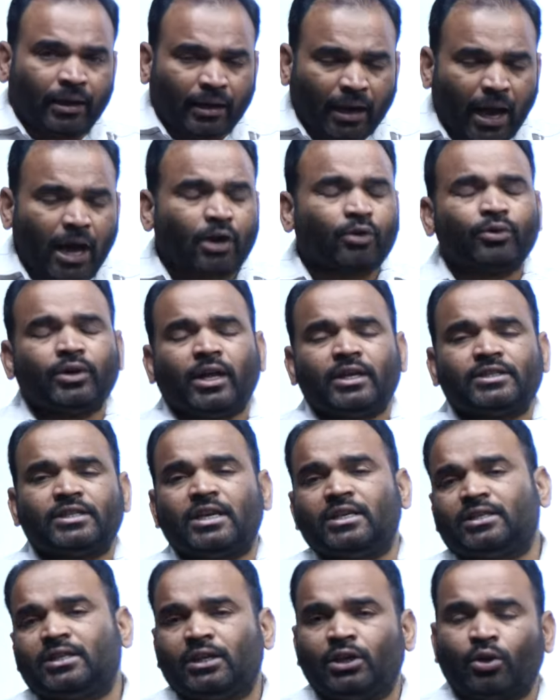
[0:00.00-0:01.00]
రాకుండా
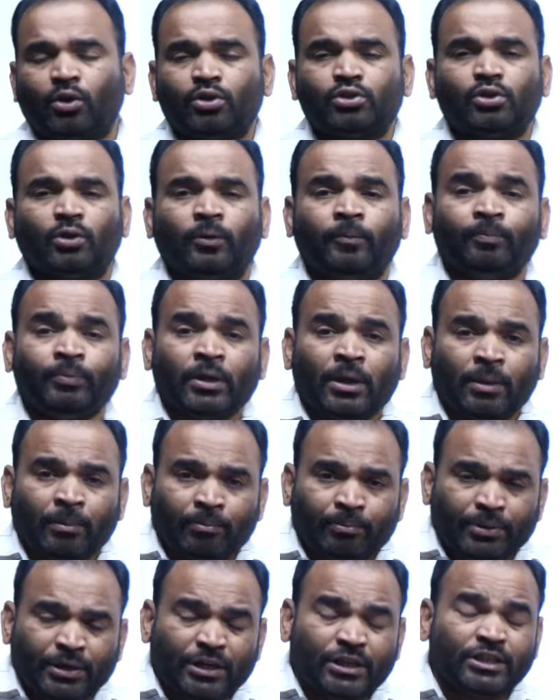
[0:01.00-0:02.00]
చేసి ఈరోజు
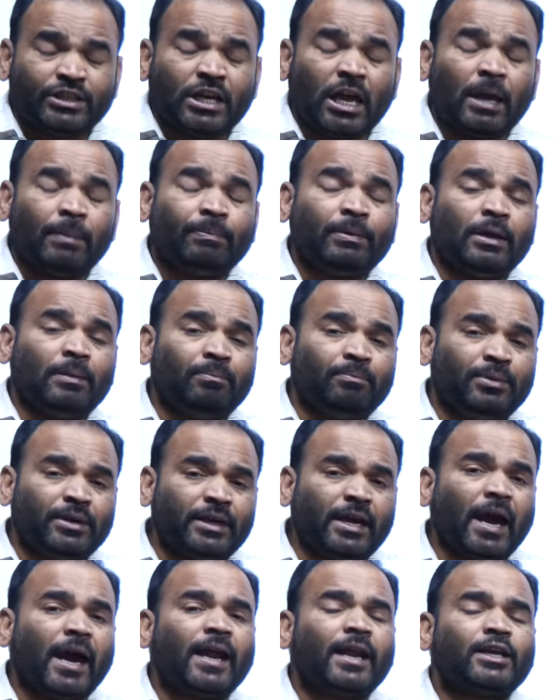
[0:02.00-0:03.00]
బీజేపీ
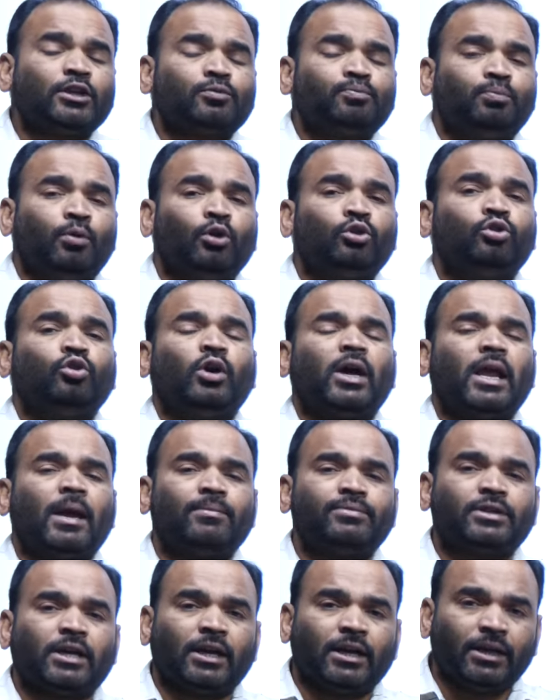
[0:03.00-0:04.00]
బీఆర్ఎస్ పొత్తు అనే
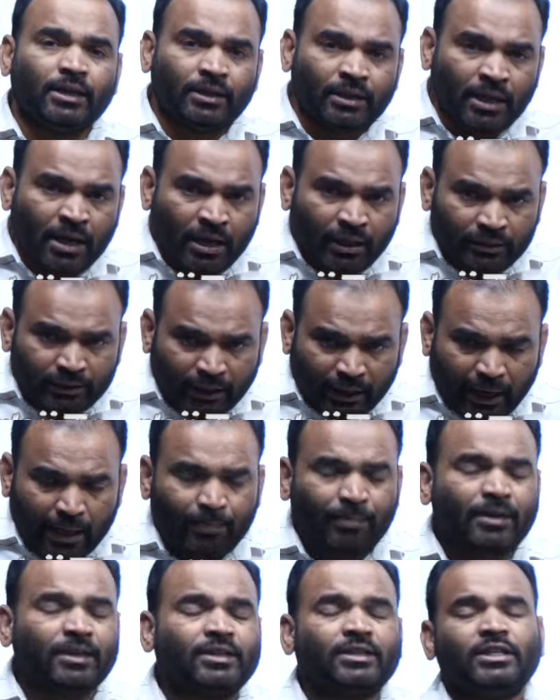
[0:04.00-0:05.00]
అంశాన్ని తెర
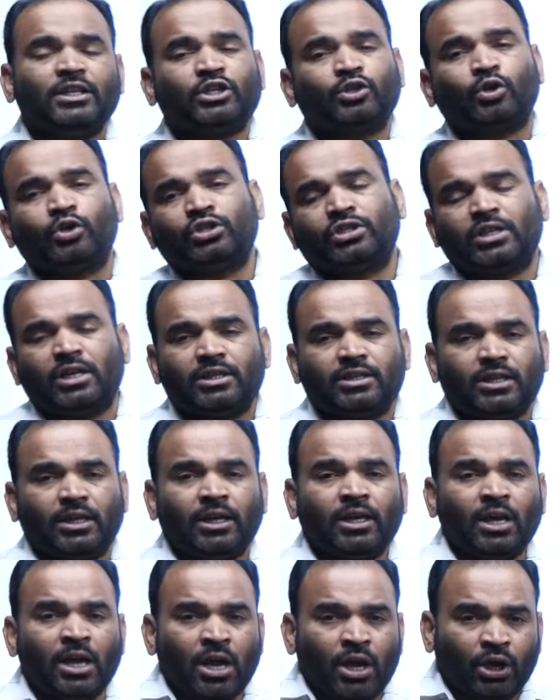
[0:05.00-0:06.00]
మీద తీసుకొచ్చేసి
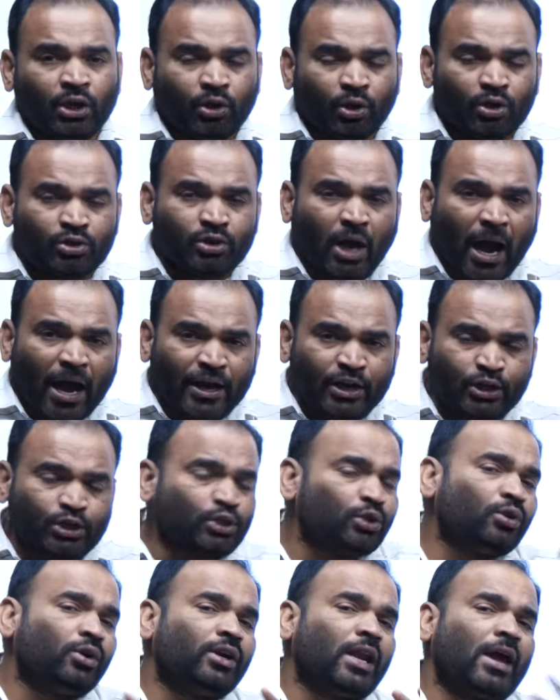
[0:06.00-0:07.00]
ఈరోజు ఆ
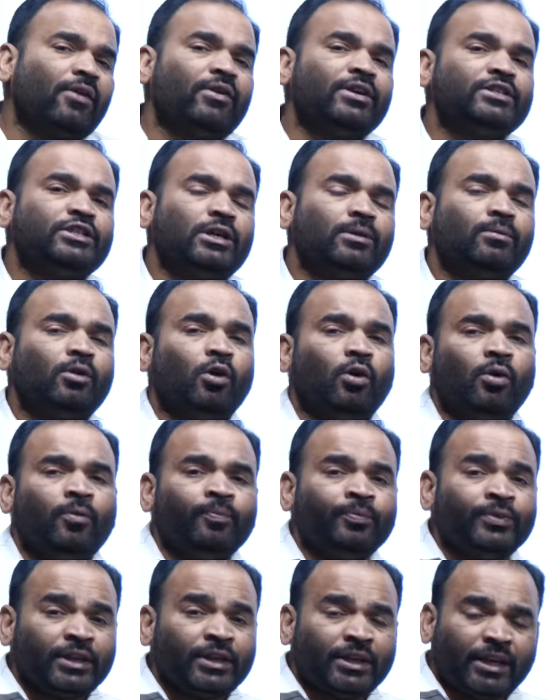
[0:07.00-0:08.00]
ఇష్యూను డైవర్ట్ చేయడంలో
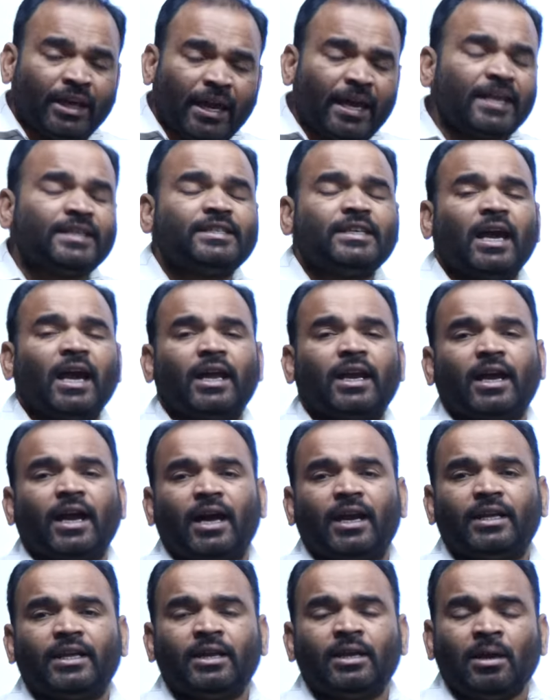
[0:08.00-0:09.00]
కేసీఆర్
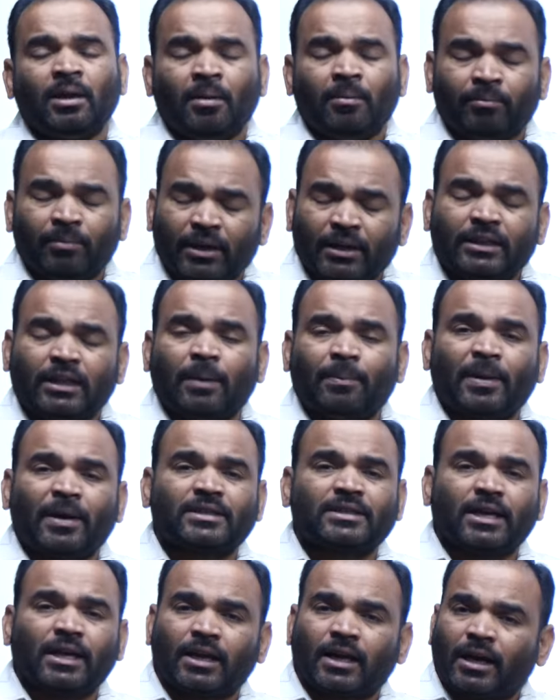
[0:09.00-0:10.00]
కానీ మిగతా
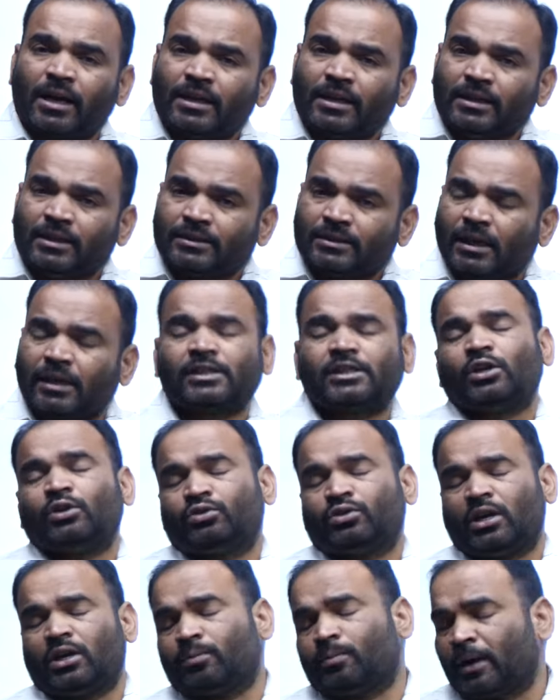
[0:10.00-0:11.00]
పక్షాలు కానీ సక్సెస్
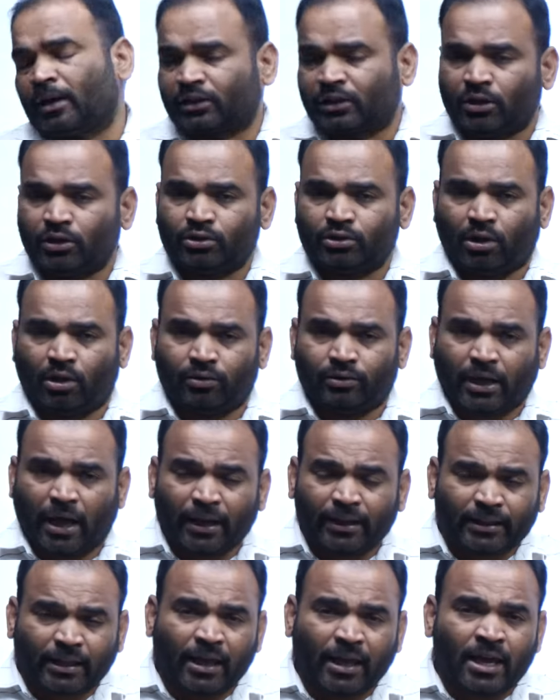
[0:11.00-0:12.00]
అవుతున్నట్టు మనకు తెలుస్తూ ఉంది
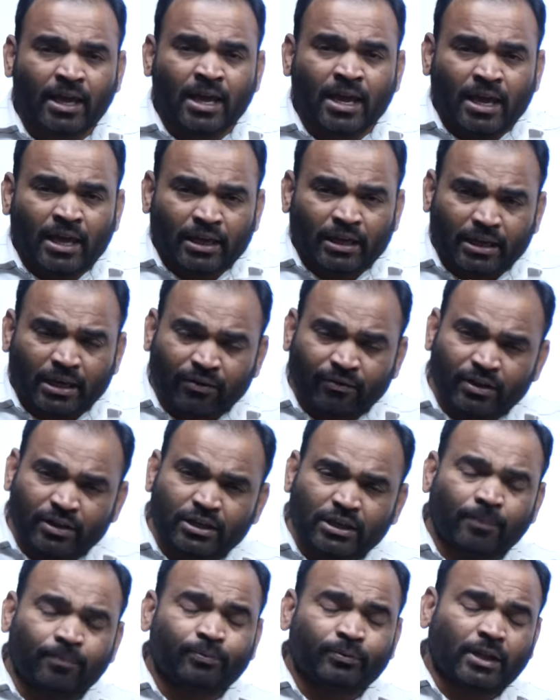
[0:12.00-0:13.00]
అయితే ఈ
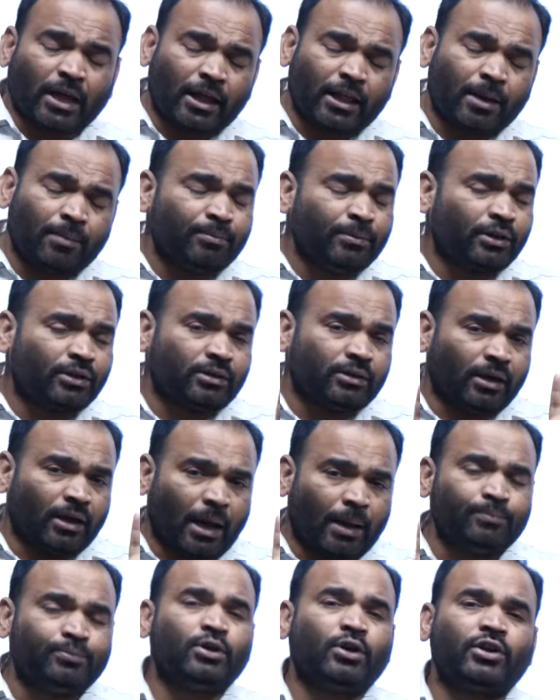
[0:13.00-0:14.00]
విషయం దాదాపు మీరు
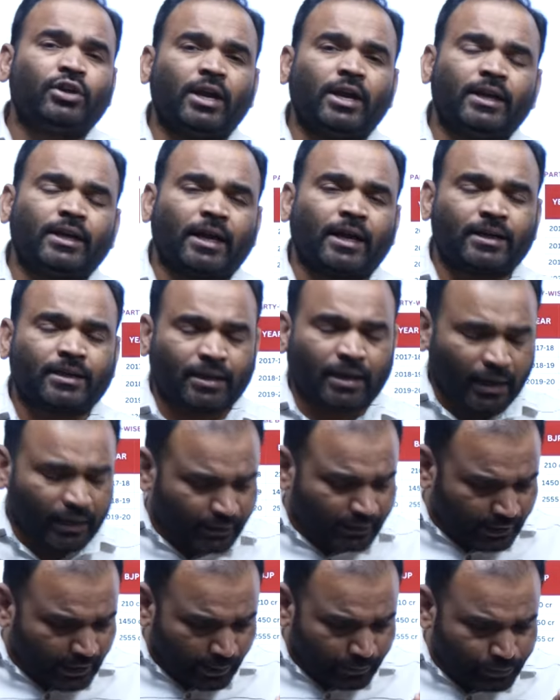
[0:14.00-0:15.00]
అబ్జర్వ్ చేయండి కరెక్ట్
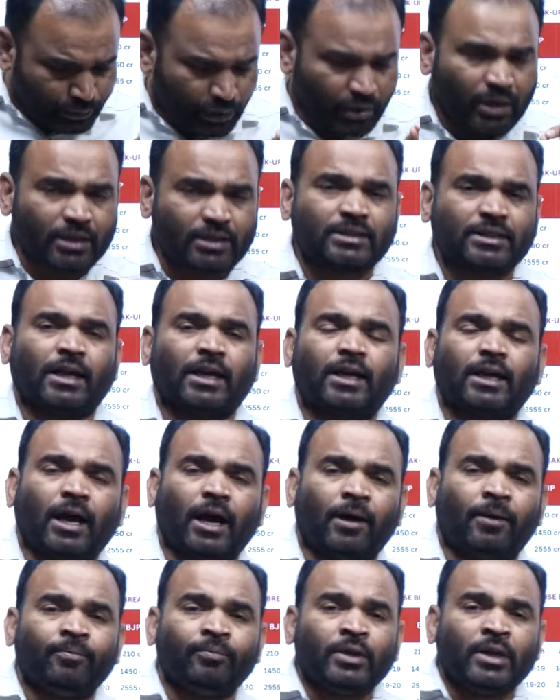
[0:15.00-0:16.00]
కరెక్ట్గా అబ్జర్వ్ చేస్తే కనుక
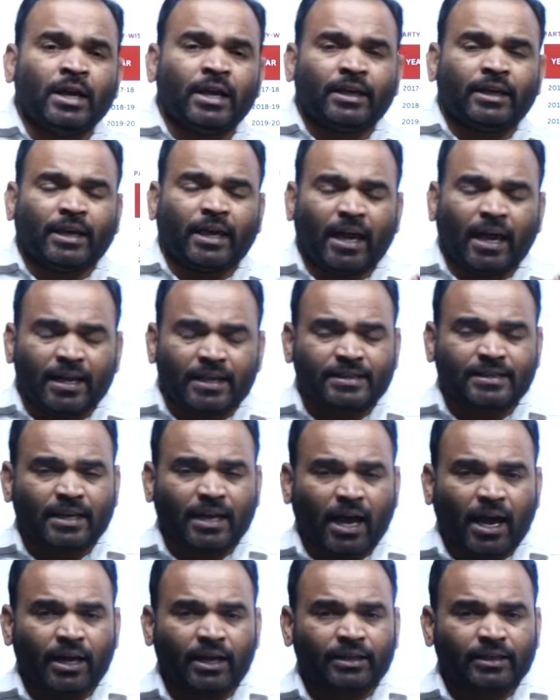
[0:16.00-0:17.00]

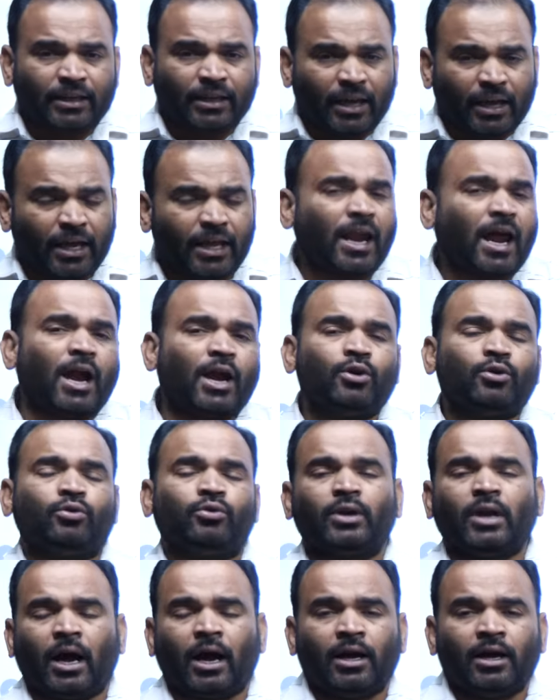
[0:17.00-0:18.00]
కేసీఆర్ ఏనాడు
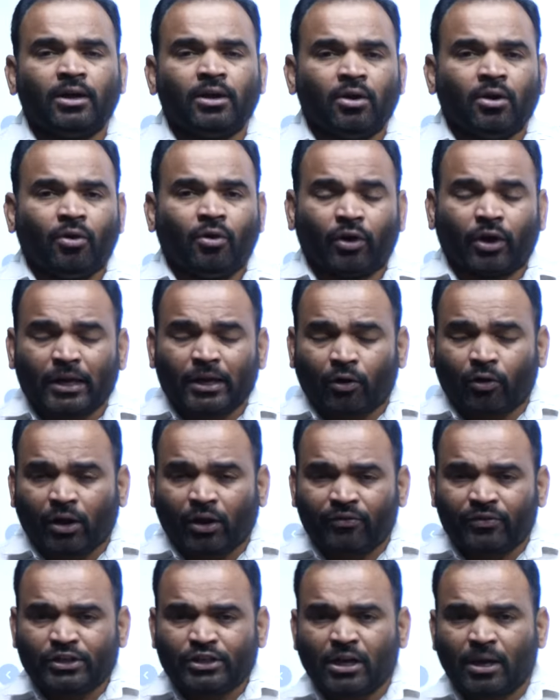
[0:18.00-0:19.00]
కూడా ఒక ఒక
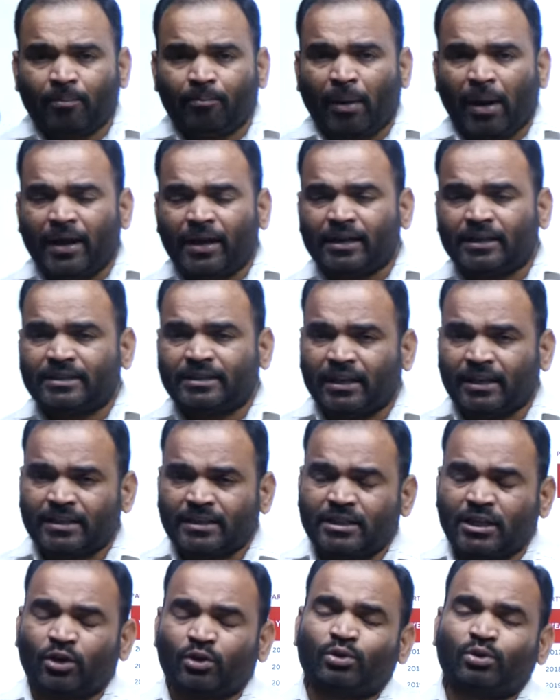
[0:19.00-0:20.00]
విషయం బయట చర్చ
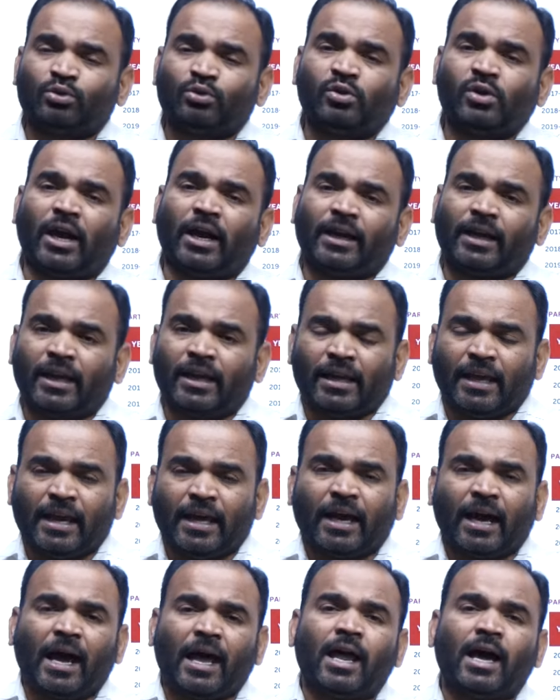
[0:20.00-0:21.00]
జరుగుతుంది అంటే
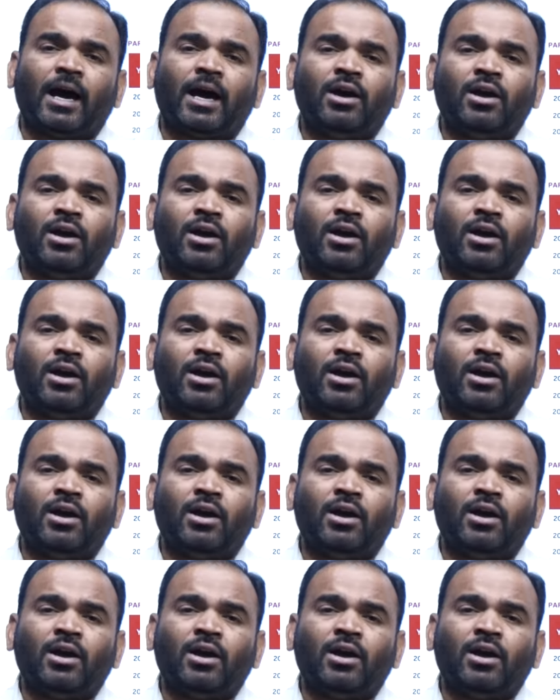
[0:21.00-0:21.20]
వెనకాల